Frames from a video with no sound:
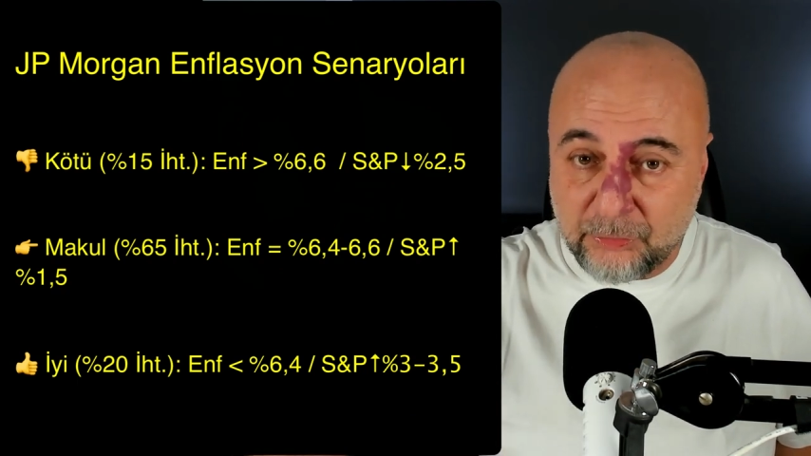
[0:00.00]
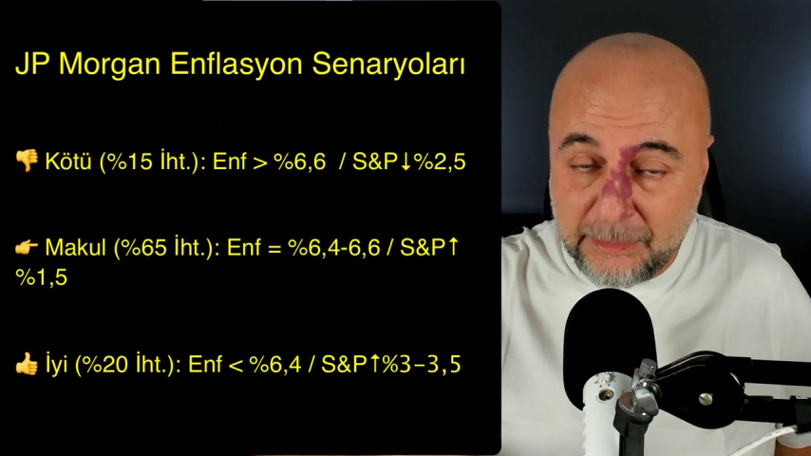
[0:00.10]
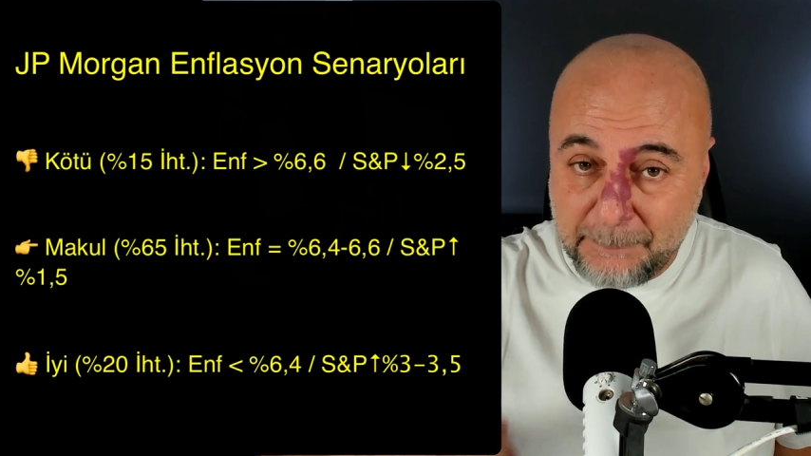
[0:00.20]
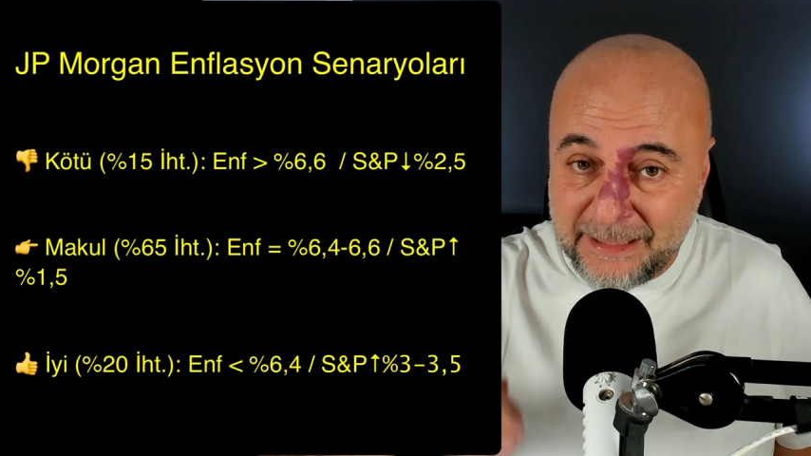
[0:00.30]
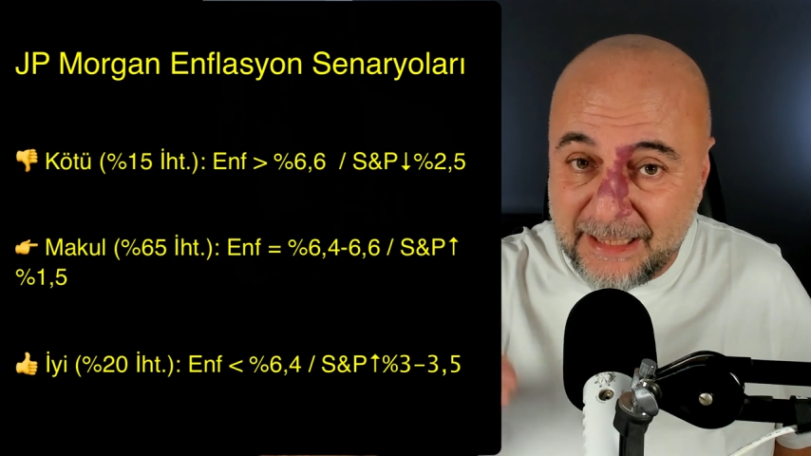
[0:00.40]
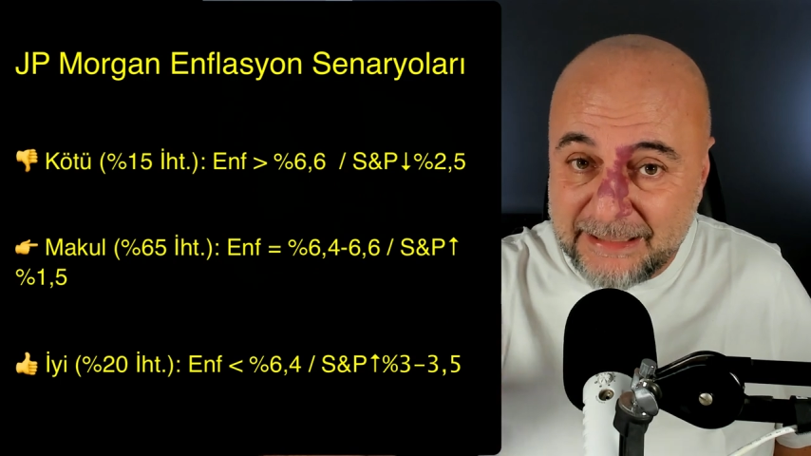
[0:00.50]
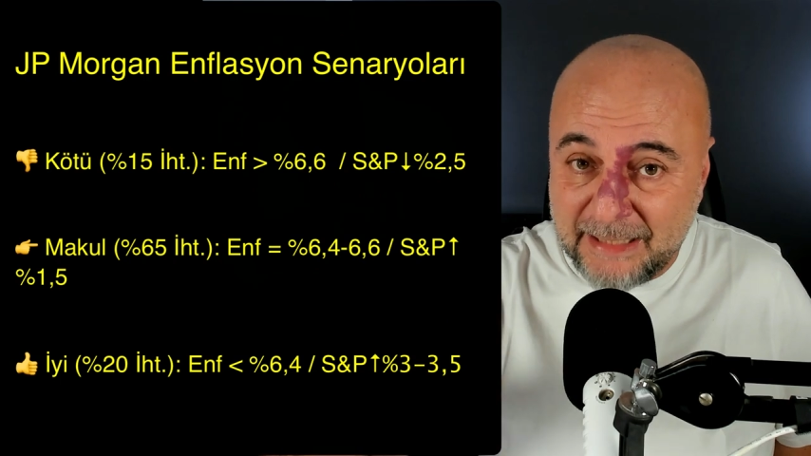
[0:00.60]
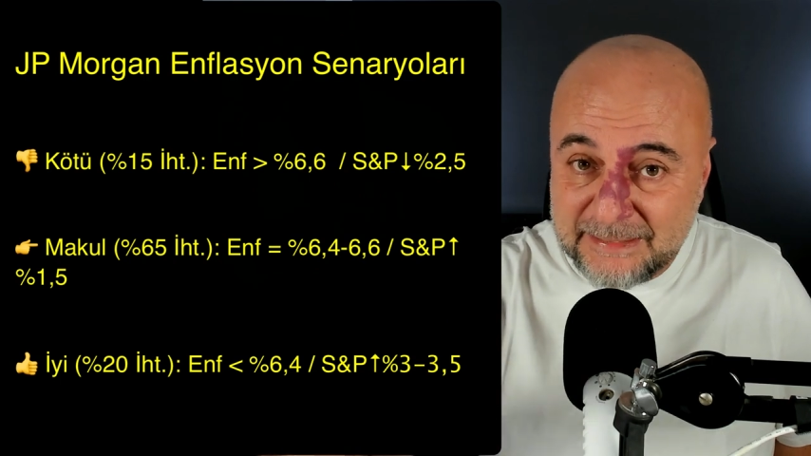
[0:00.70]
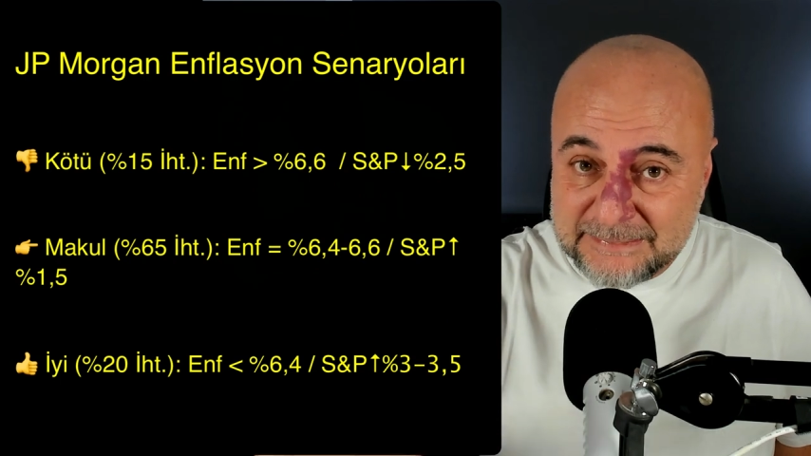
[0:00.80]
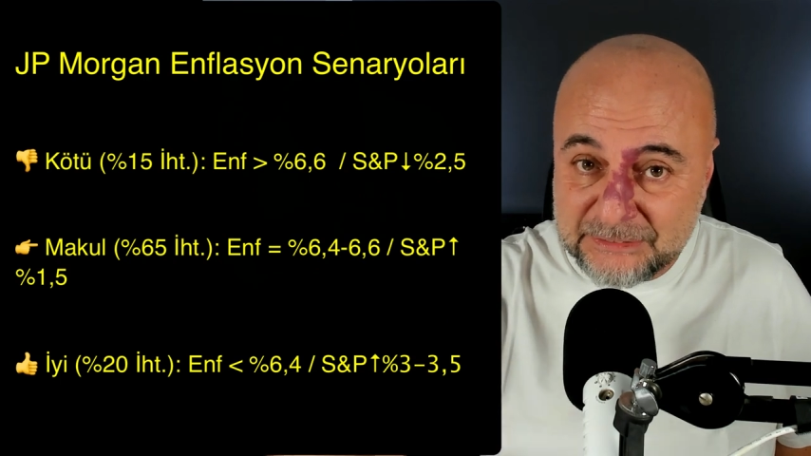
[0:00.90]
dolayı
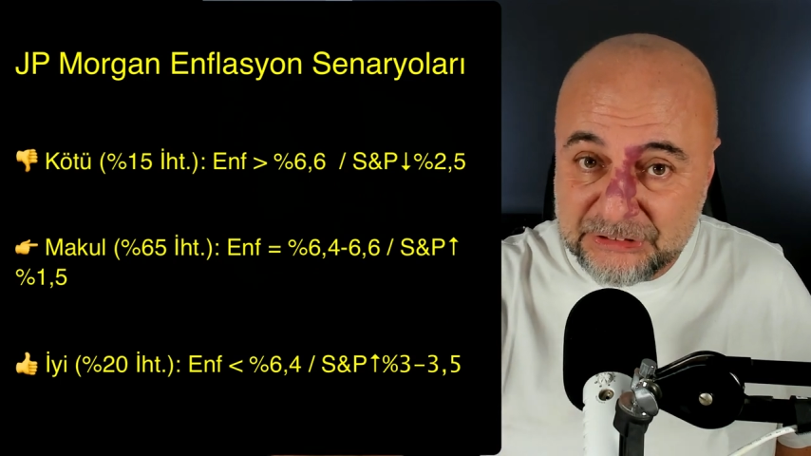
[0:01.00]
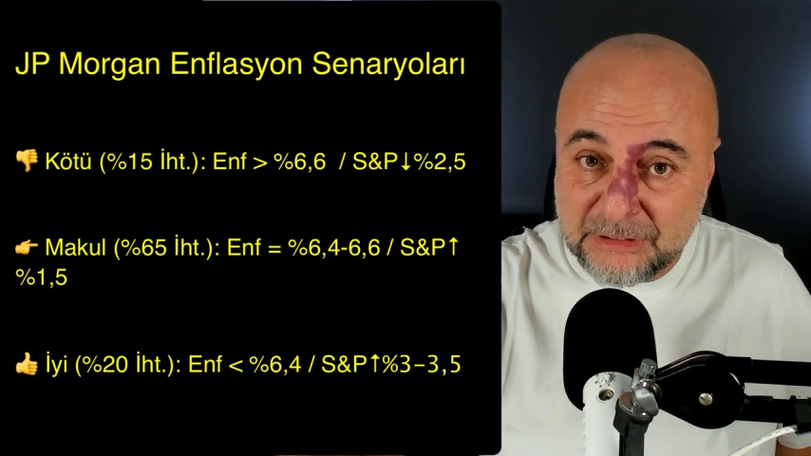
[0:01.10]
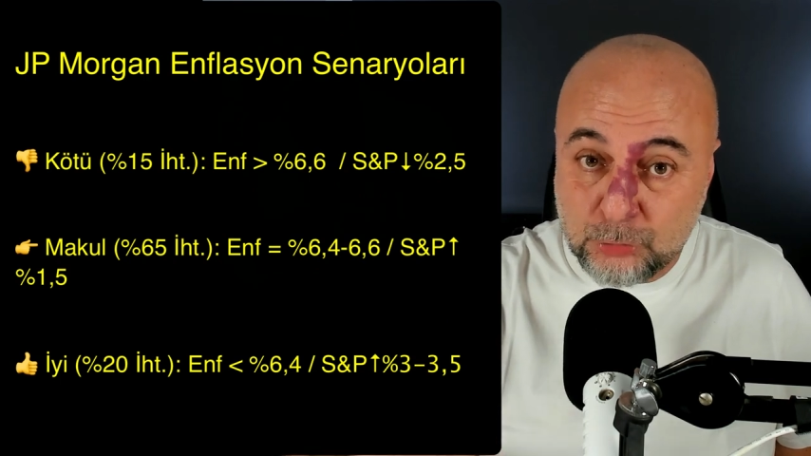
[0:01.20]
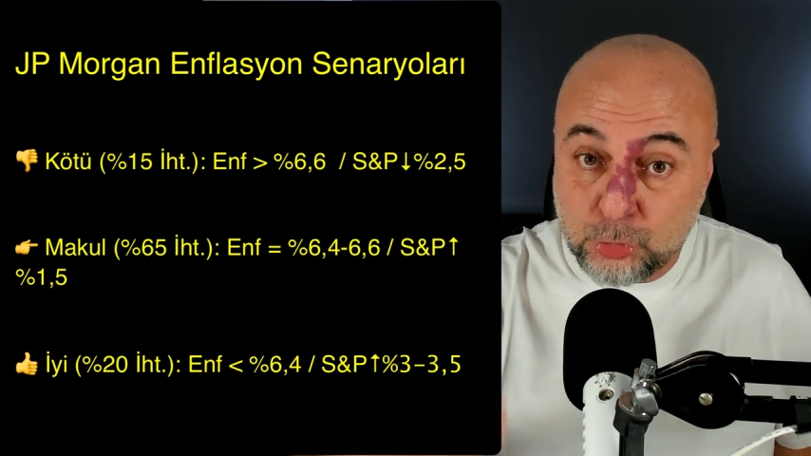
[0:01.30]
perakende satışların